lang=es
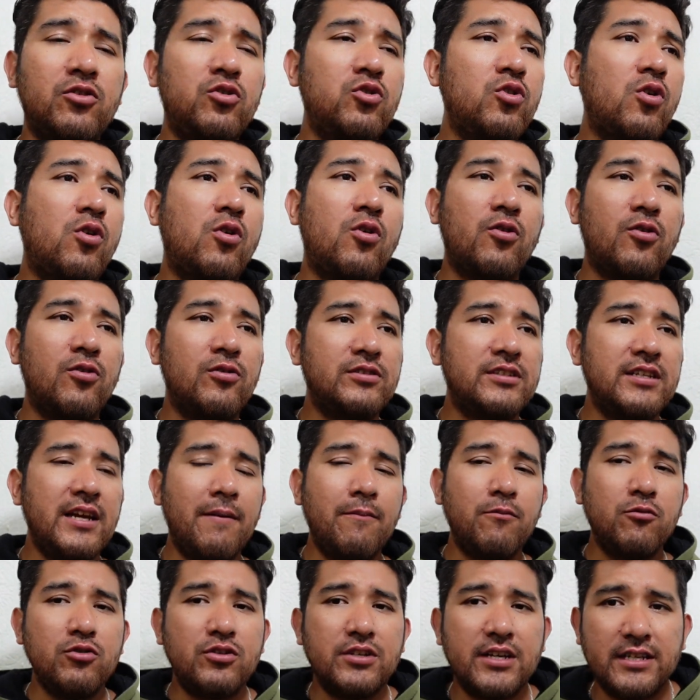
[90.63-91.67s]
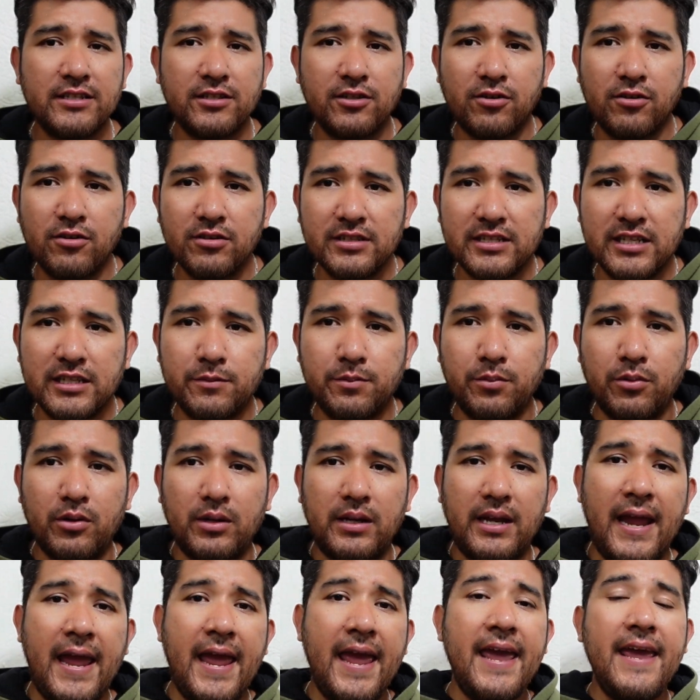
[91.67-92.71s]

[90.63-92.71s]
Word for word: no conocía muchas cosas porque